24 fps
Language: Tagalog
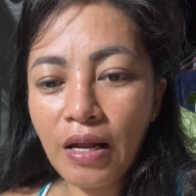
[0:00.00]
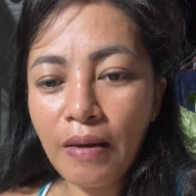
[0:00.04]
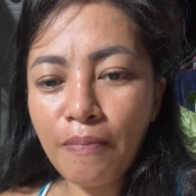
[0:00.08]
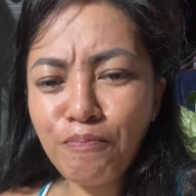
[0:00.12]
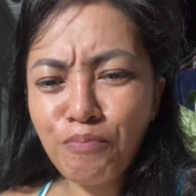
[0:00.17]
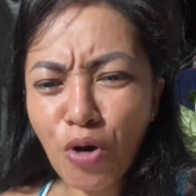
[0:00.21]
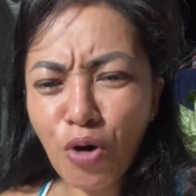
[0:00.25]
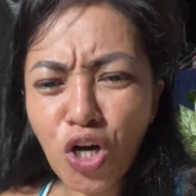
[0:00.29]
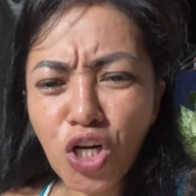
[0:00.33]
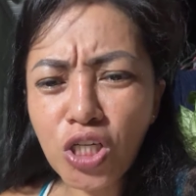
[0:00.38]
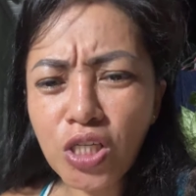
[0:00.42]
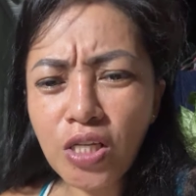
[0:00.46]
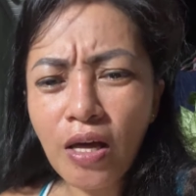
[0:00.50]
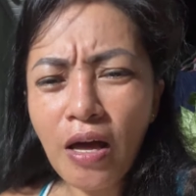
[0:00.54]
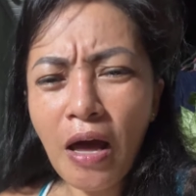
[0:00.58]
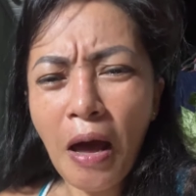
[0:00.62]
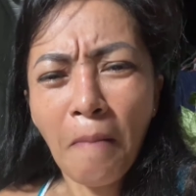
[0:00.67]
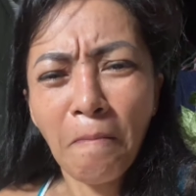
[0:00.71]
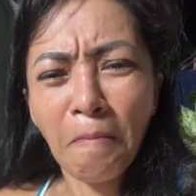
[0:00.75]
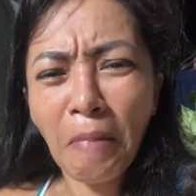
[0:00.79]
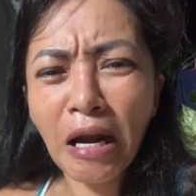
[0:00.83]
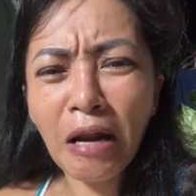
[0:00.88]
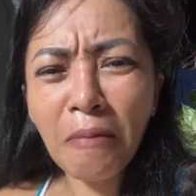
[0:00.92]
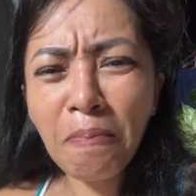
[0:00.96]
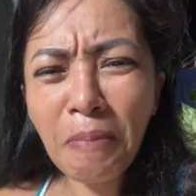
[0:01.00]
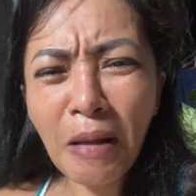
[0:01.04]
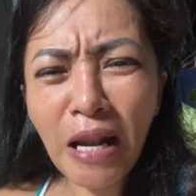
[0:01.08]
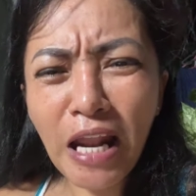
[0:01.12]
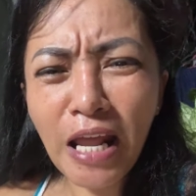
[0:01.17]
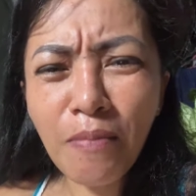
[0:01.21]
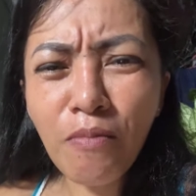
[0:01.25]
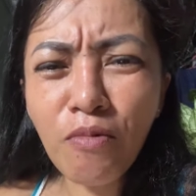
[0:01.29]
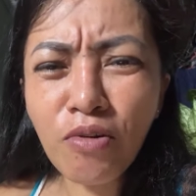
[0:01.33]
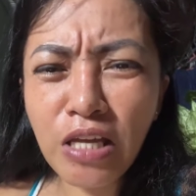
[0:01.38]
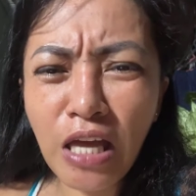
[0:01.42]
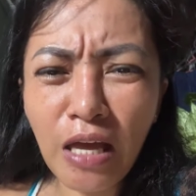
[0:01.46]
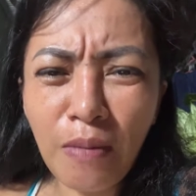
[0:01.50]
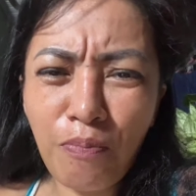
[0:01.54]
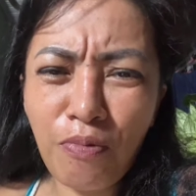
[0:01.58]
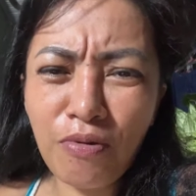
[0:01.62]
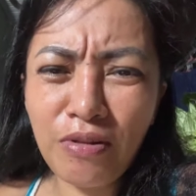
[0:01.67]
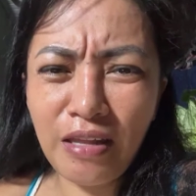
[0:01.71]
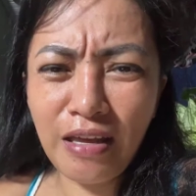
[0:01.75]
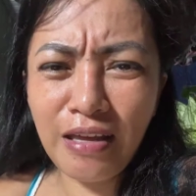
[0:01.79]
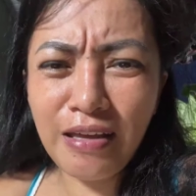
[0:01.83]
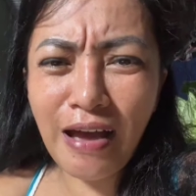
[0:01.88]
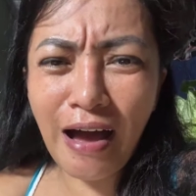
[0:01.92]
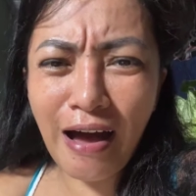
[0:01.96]
Anapod, marapili mong
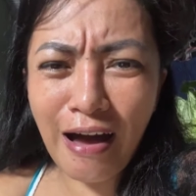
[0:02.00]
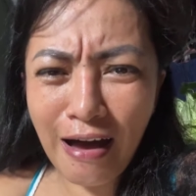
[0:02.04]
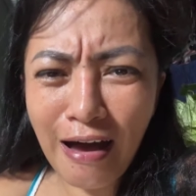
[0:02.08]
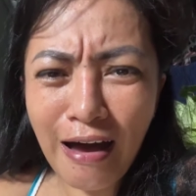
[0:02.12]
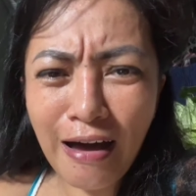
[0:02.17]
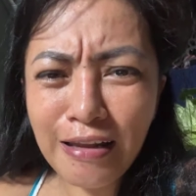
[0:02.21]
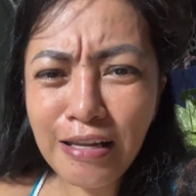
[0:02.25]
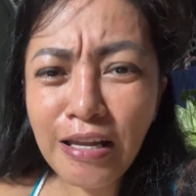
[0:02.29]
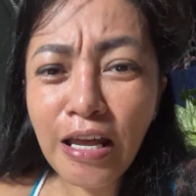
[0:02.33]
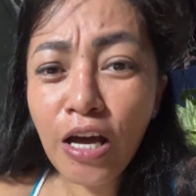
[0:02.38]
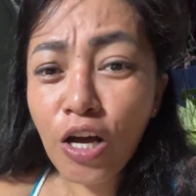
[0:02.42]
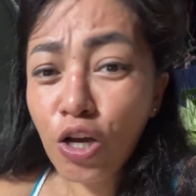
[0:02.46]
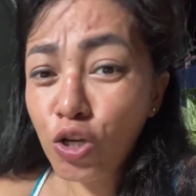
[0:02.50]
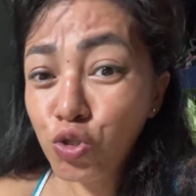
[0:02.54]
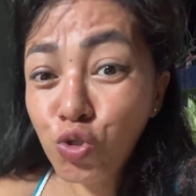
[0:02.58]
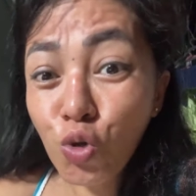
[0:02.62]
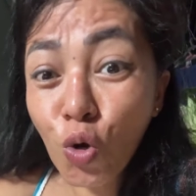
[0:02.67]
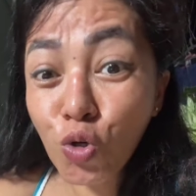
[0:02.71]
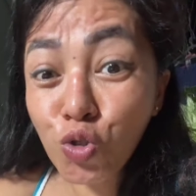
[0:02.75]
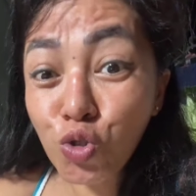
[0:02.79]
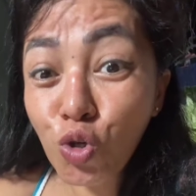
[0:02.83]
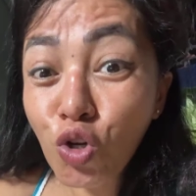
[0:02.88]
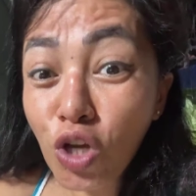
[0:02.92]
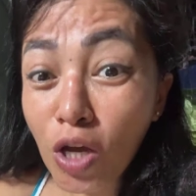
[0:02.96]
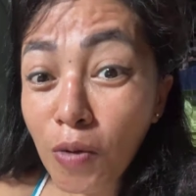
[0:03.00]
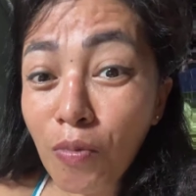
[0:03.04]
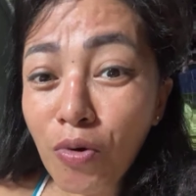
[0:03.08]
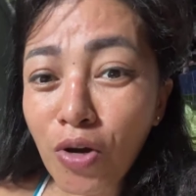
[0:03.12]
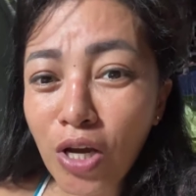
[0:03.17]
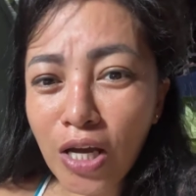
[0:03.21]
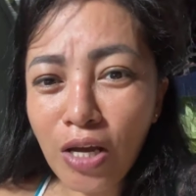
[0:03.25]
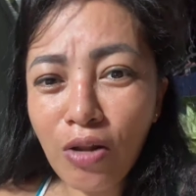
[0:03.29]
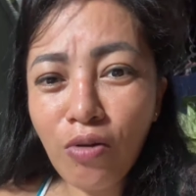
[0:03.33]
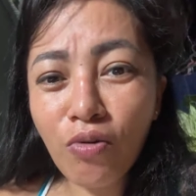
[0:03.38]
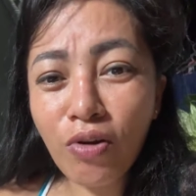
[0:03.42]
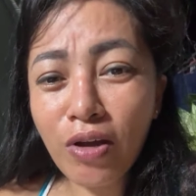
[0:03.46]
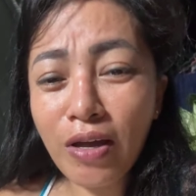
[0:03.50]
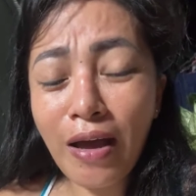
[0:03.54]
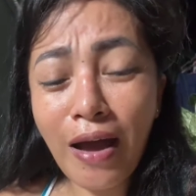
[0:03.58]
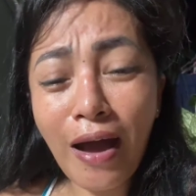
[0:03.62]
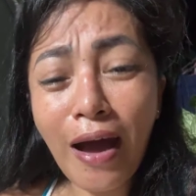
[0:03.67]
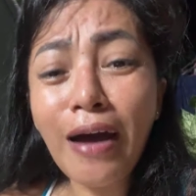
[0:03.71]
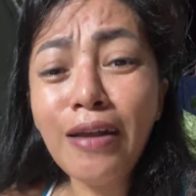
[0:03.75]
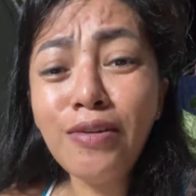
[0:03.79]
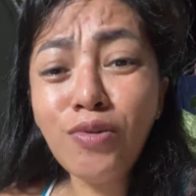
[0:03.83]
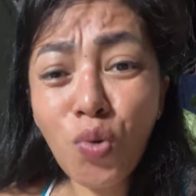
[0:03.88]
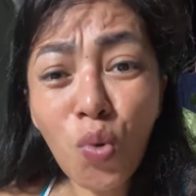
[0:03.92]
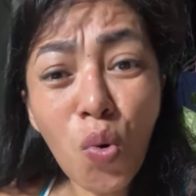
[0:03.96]
ipon iyaan, jugjug imong ilong
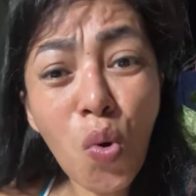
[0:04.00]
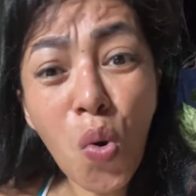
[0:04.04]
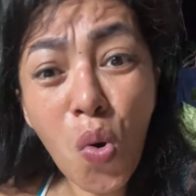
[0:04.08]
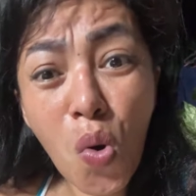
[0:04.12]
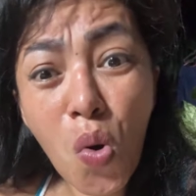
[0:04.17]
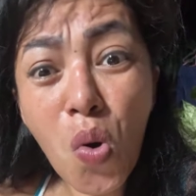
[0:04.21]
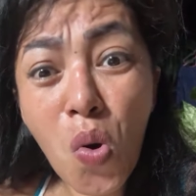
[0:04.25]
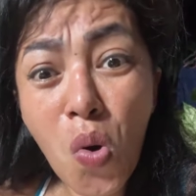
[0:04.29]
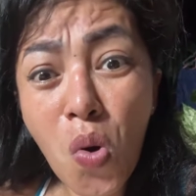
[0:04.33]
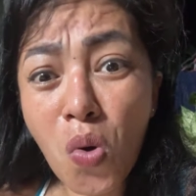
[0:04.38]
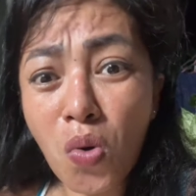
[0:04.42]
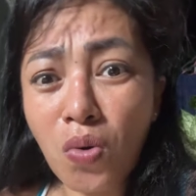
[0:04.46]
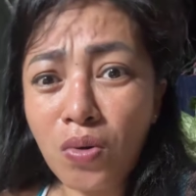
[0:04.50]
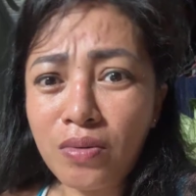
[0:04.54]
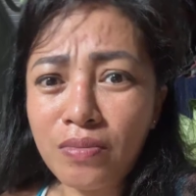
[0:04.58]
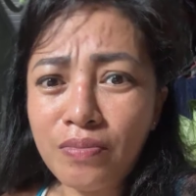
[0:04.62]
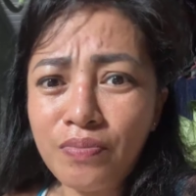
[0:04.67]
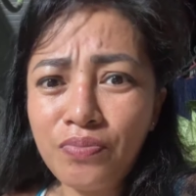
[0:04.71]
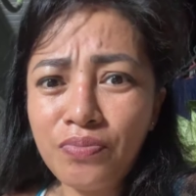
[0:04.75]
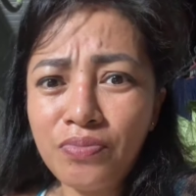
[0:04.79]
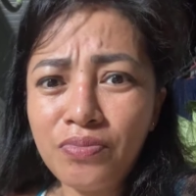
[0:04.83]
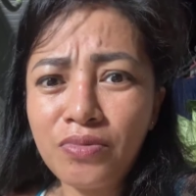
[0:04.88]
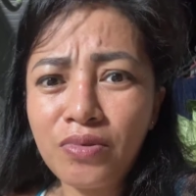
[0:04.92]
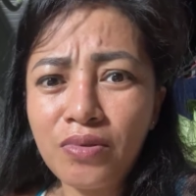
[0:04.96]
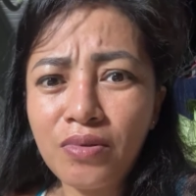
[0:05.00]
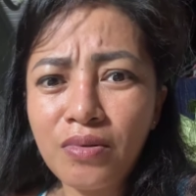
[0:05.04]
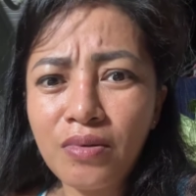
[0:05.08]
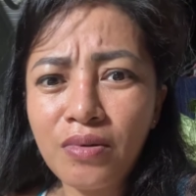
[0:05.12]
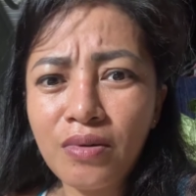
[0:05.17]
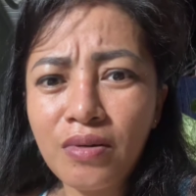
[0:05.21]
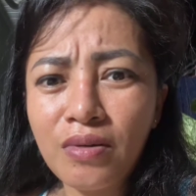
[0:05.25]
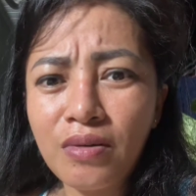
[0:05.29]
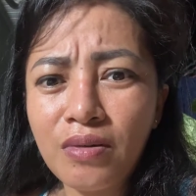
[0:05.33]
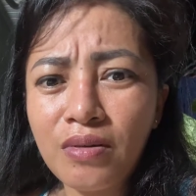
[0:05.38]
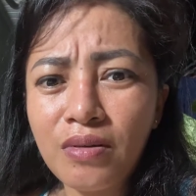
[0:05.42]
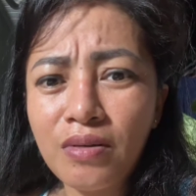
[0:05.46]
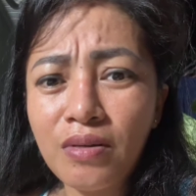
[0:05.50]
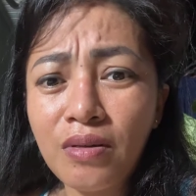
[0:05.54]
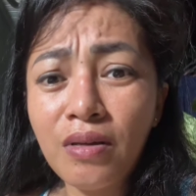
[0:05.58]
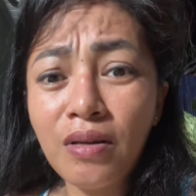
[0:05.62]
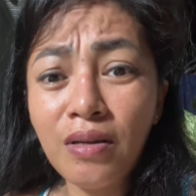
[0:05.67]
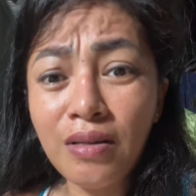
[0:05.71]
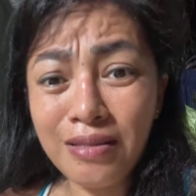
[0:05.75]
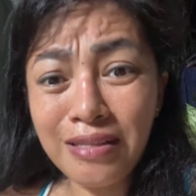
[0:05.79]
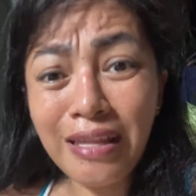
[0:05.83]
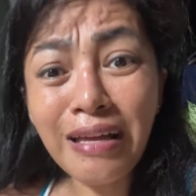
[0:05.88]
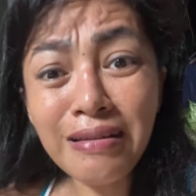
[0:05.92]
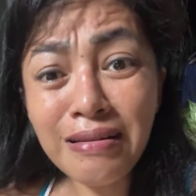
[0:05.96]
iyaan, oo
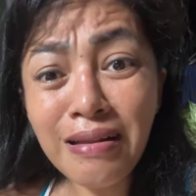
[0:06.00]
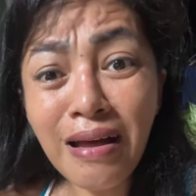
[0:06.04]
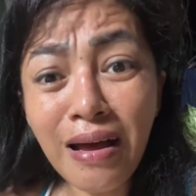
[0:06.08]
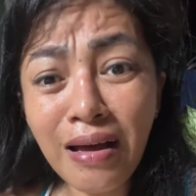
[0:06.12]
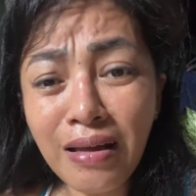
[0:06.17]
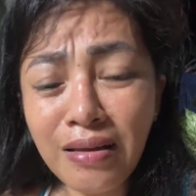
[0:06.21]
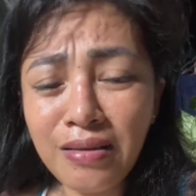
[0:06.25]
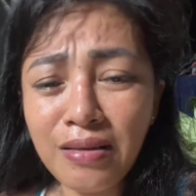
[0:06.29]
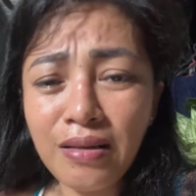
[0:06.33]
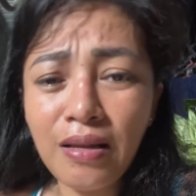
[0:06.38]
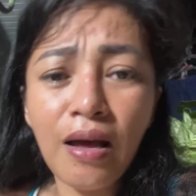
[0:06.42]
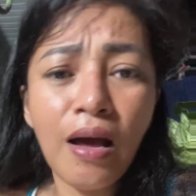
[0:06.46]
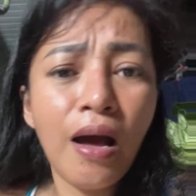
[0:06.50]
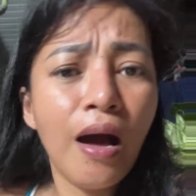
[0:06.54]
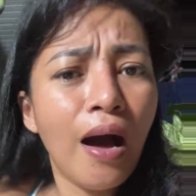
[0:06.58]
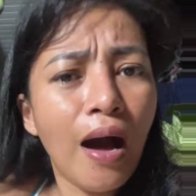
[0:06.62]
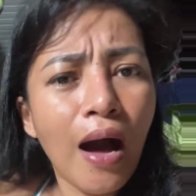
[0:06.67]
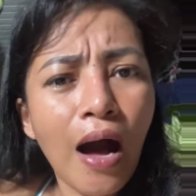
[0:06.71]
tanan.